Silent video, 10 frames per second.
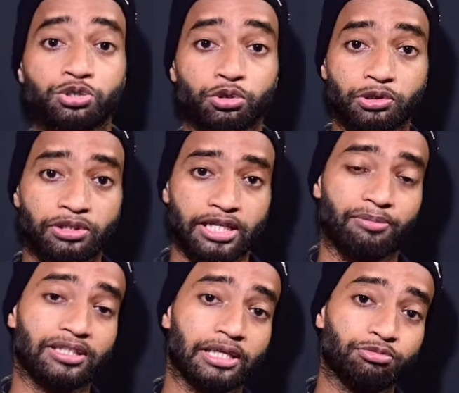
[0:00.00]
चोरी होने के
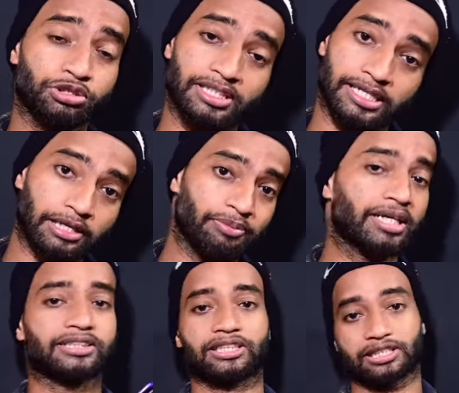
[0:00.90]
बाद बाद आप उसे ट्रैक भी
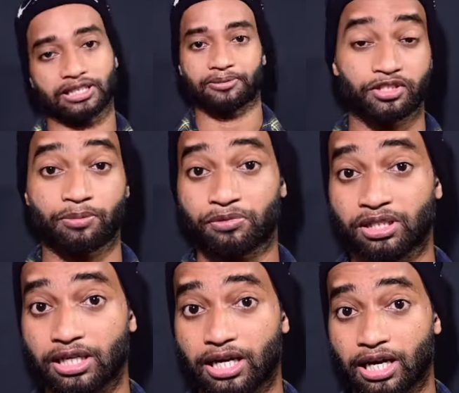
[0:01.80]
कर सकते हैं जब
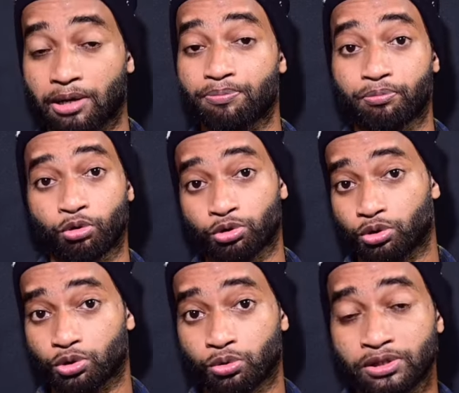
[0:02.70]
तक आप फोन
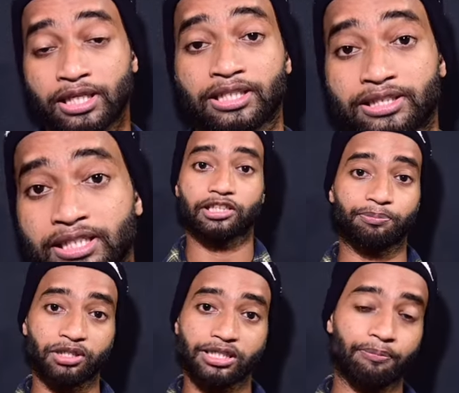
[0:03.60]
को ढूंढ ना लेते
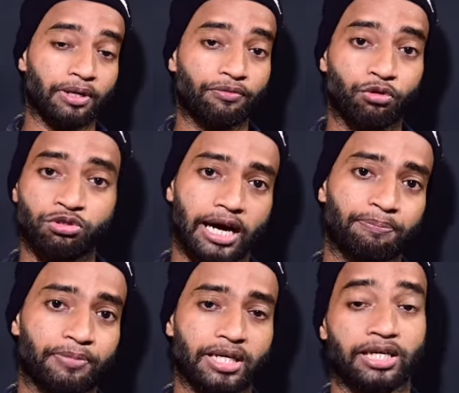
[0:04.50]
तब तक आपका फोन
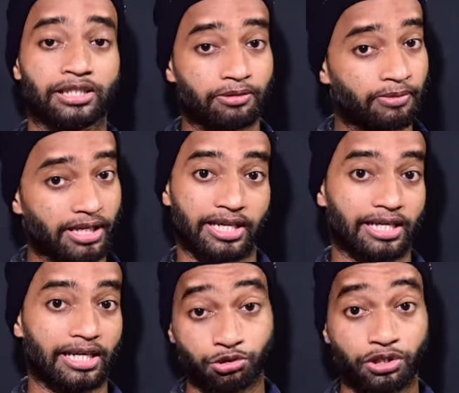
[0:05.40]
आपके अंडर में
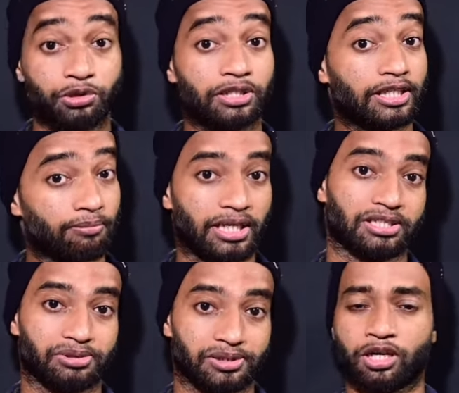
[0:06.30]
रहेगा चोरी होने के
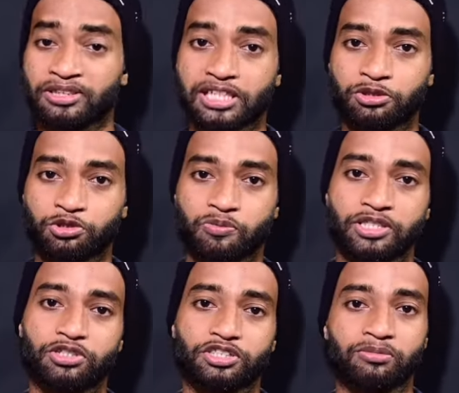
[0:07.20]
बाद भी नमस्कार दोस्तों
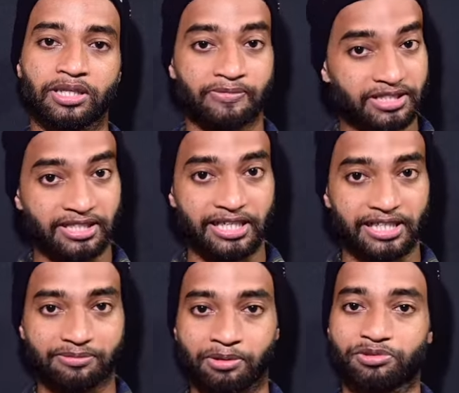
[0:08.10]
मैं सुरेश कुमार मिस्टर इंडिया
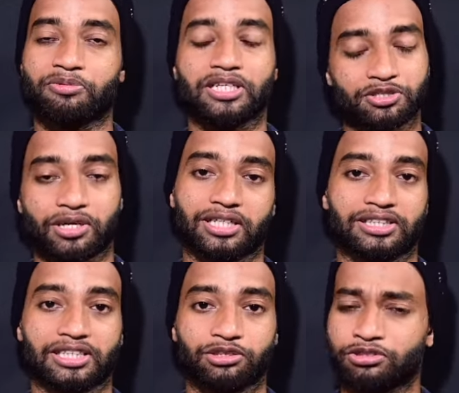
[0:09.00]
टेक में आप सभी का
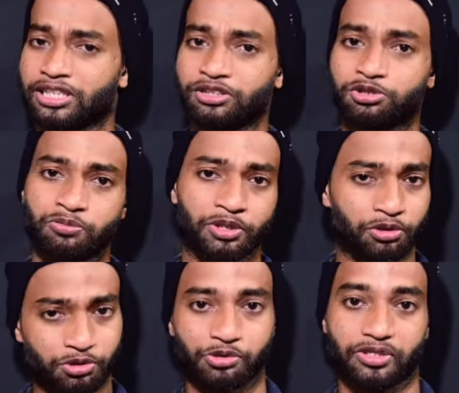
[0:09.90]
स्वागत है तो चलिए दोस्तों वीडियो
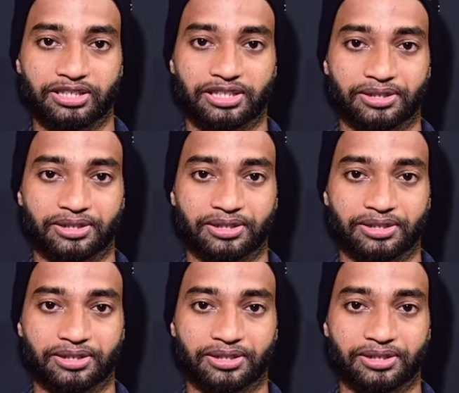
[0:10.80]
को शुरू करते